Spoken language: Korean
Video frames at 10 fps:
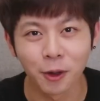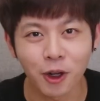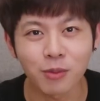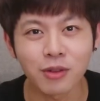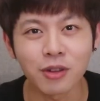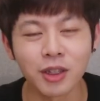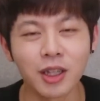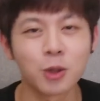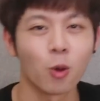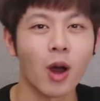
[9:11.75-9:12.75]

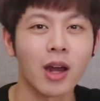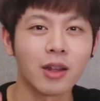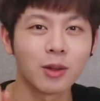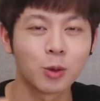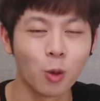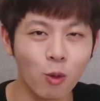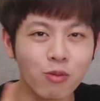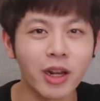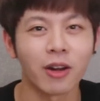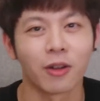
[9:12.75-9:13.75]
여러분들이 좋아하는
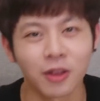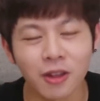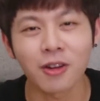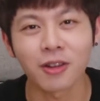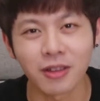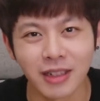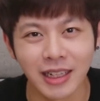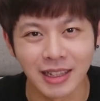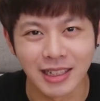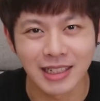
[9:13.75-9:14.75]
동물엔 어떤 것들이
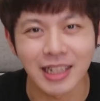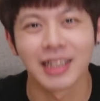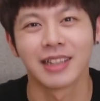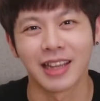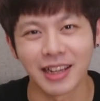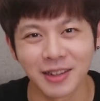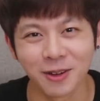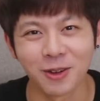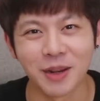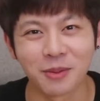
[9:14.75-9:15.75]
있는지
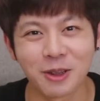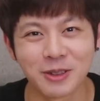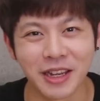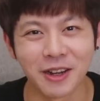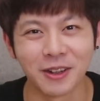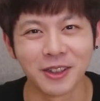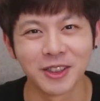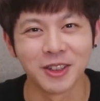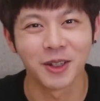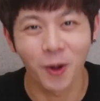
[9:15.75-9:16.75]
댓글로 남겨주세요.
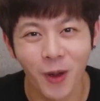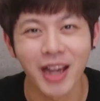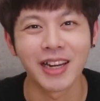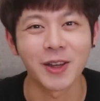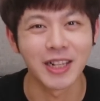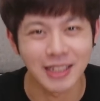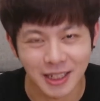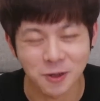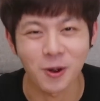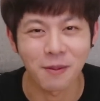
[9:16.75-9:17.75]
저는 고양이를
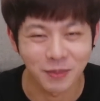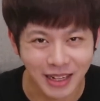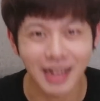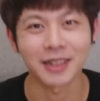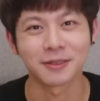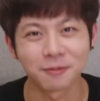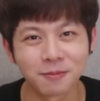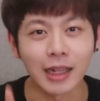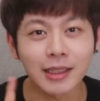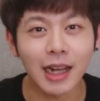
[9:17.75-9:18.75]
굉장히 좋아합니다.
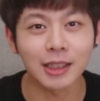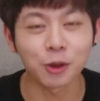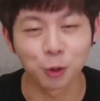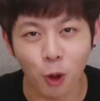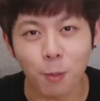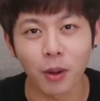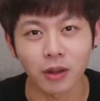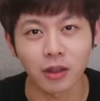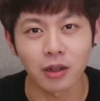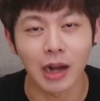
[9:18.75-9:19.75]
아직까지 구독
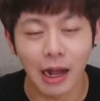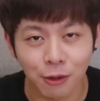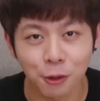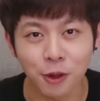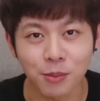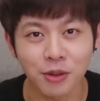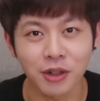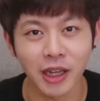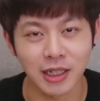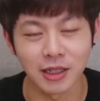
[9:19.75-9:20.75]
버튼을 안 누른
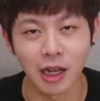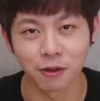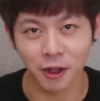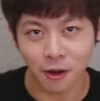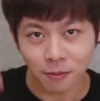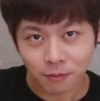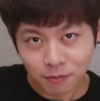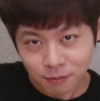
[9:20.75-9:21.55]
분들이 계신다고요?